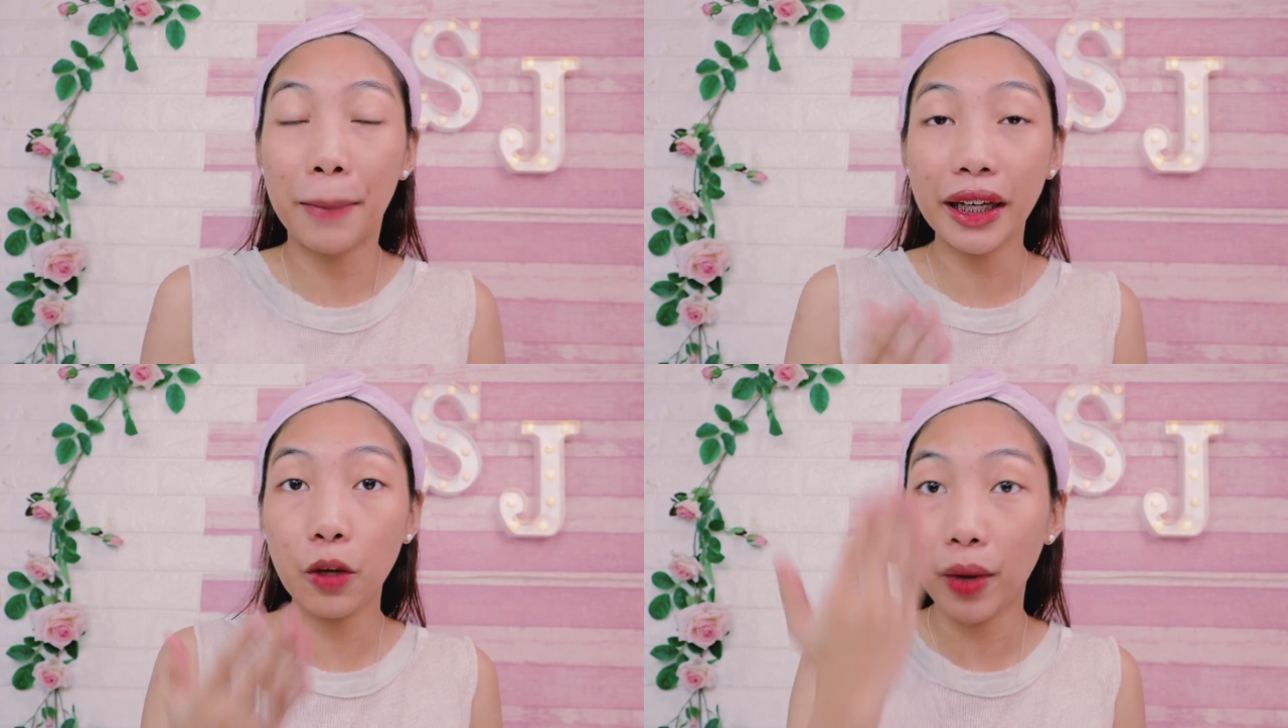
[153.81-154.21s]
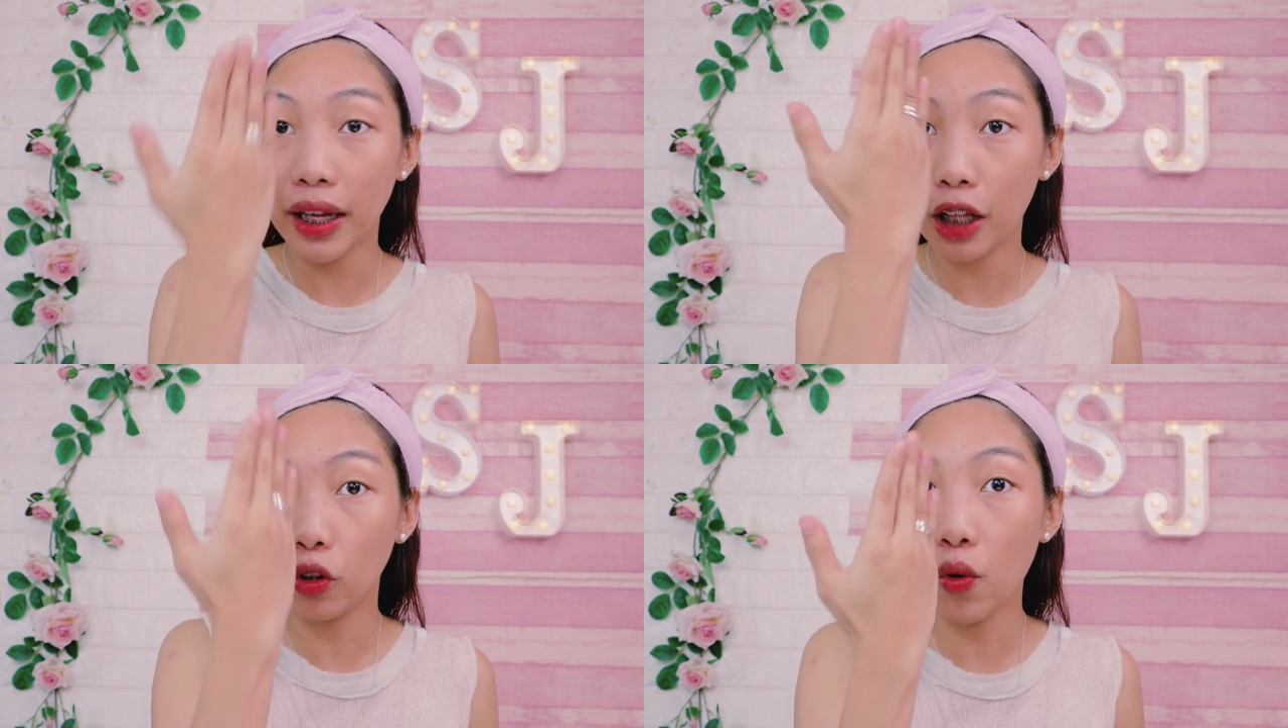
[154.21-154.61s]
By the
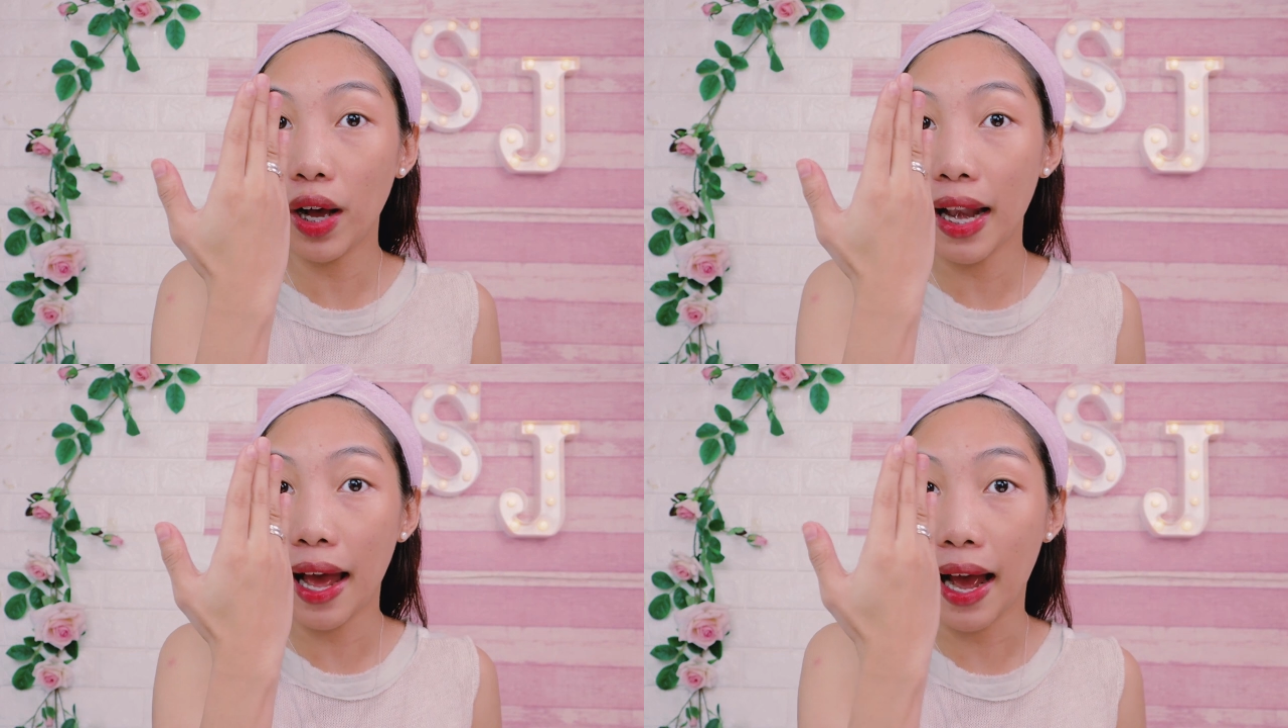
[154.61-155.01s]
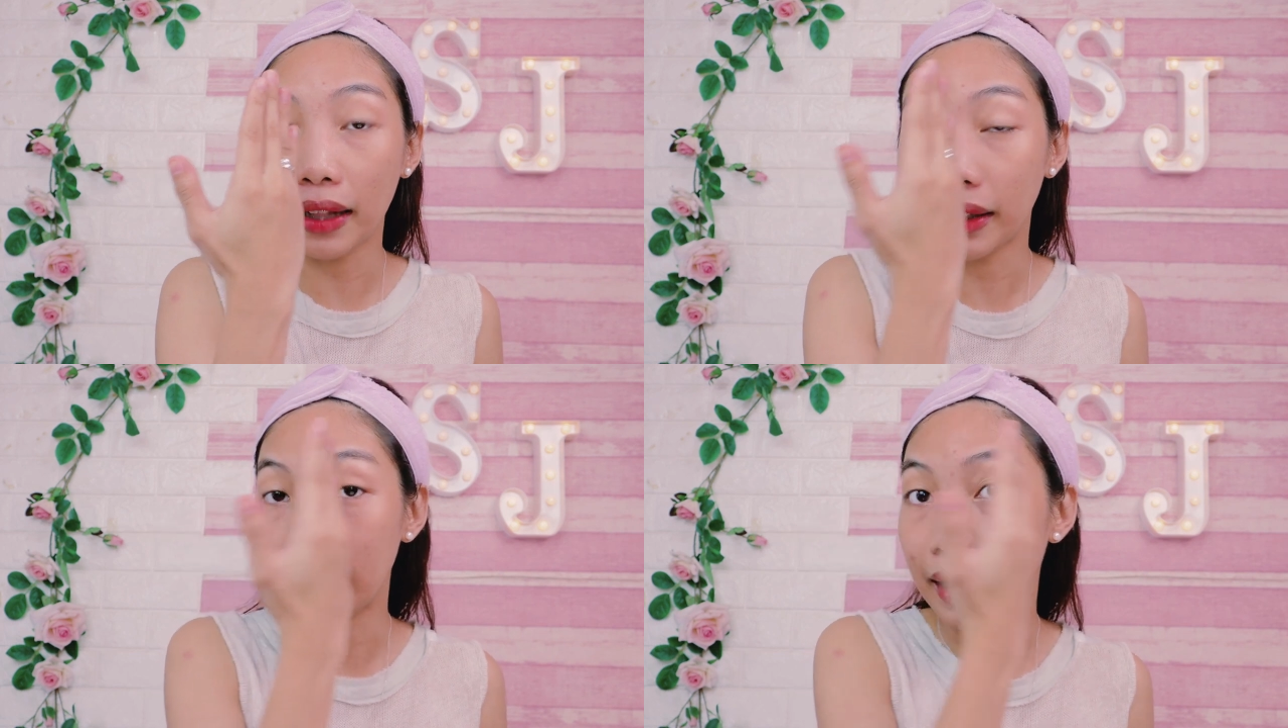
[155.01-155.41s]
way, itong
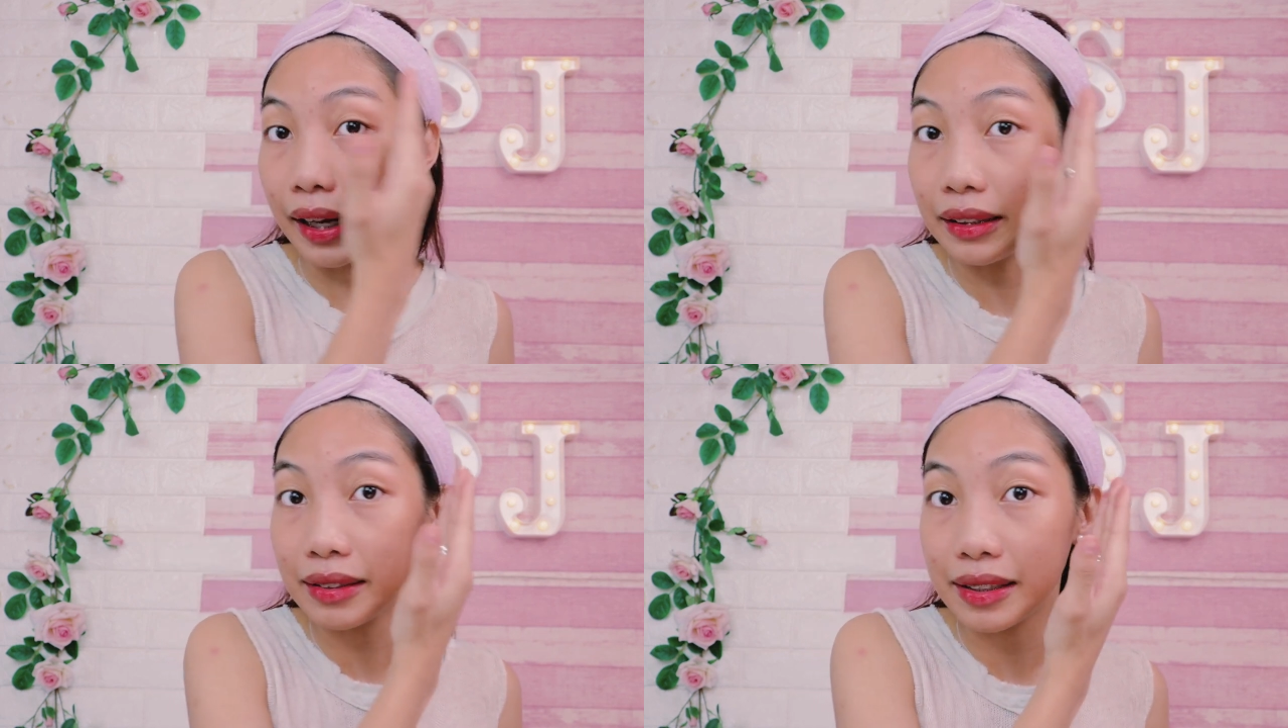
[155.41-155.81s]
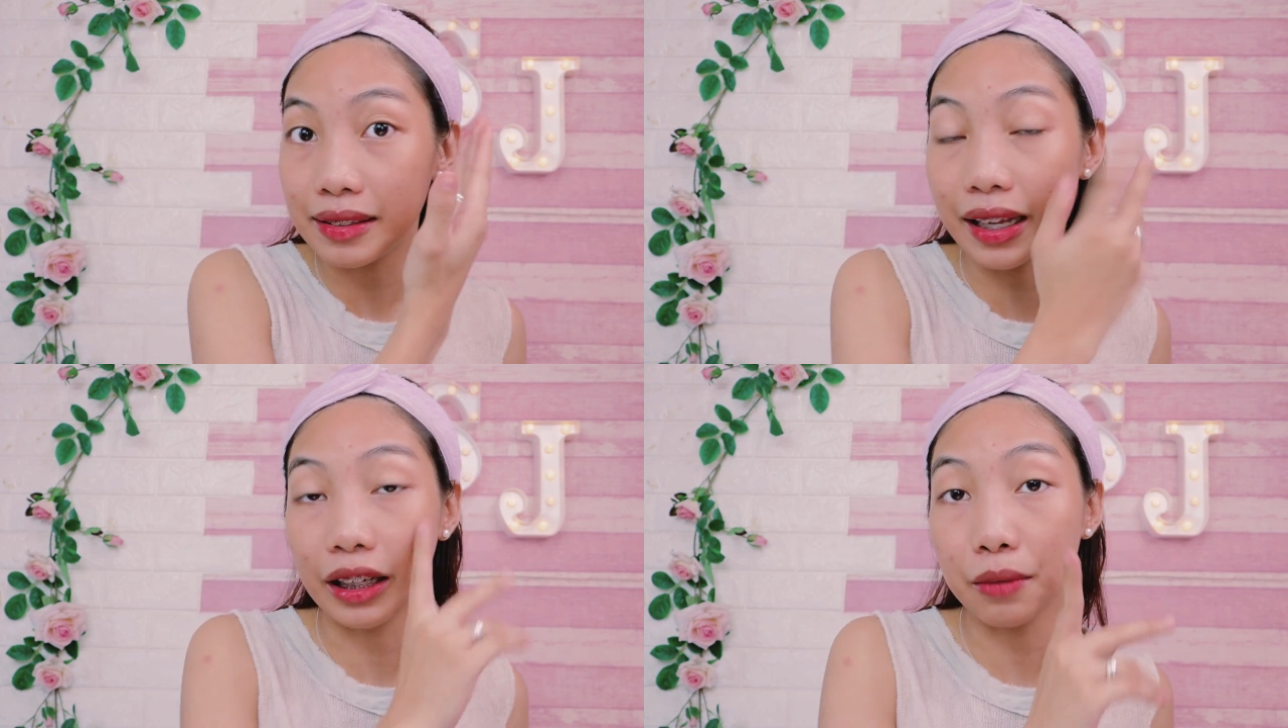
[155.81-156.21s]
kalahati guys
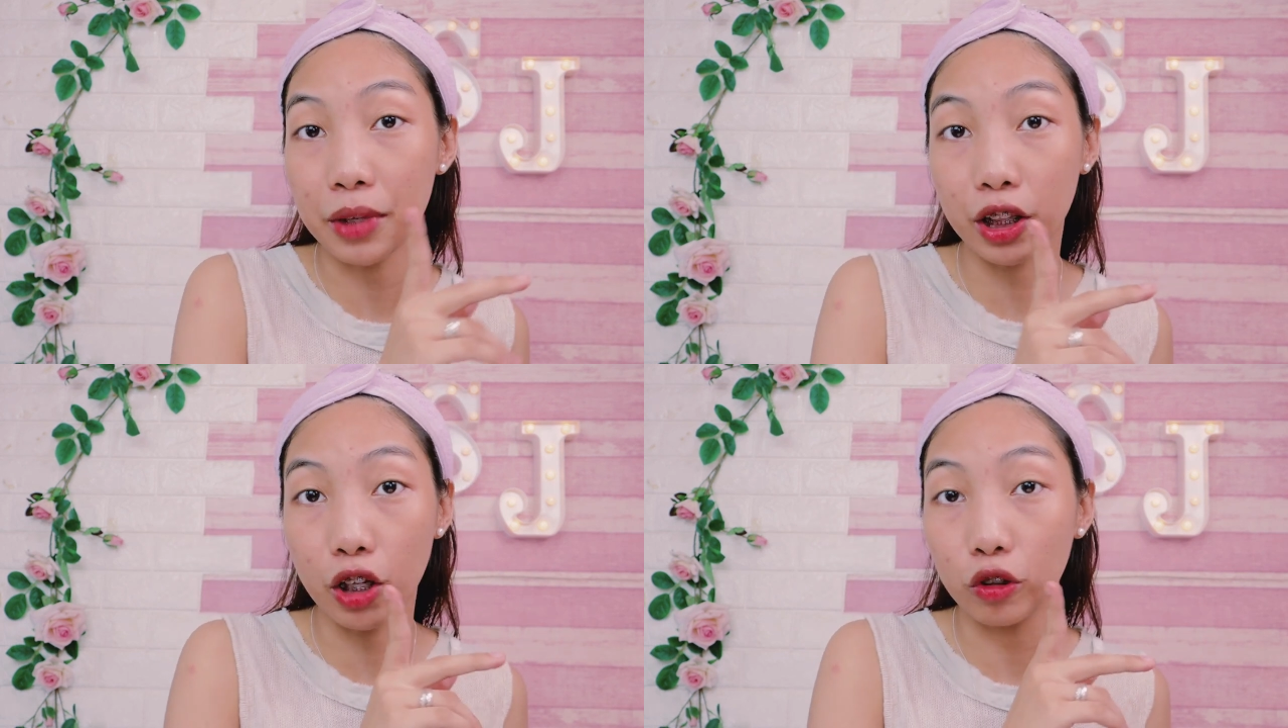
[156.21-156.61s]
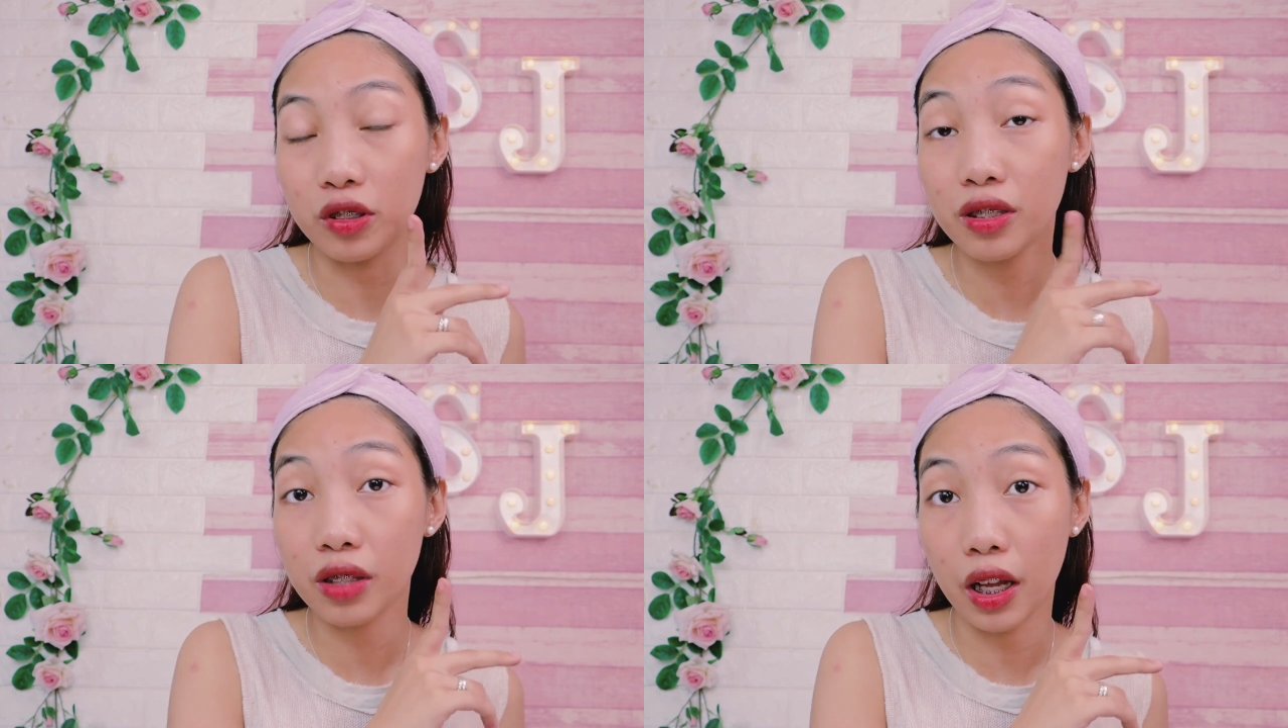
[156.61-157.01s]
is gagamitin ko
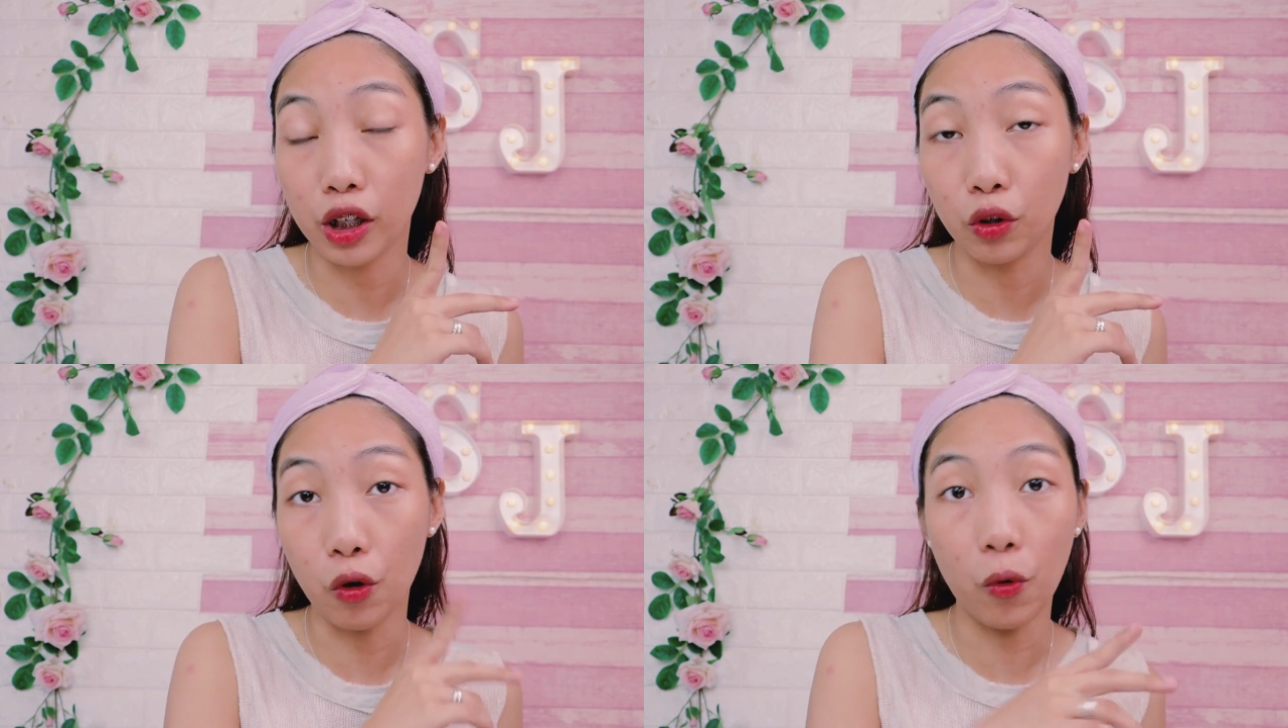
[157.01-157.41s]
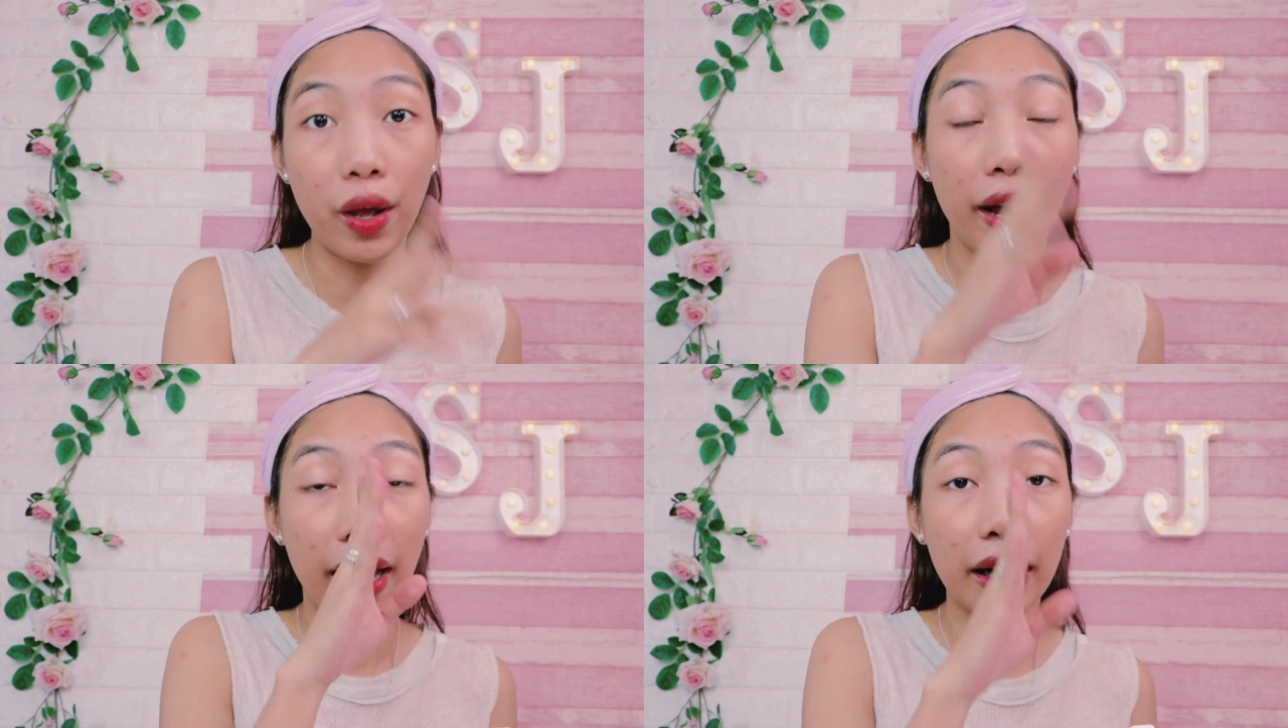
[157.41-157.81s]
sa sun glow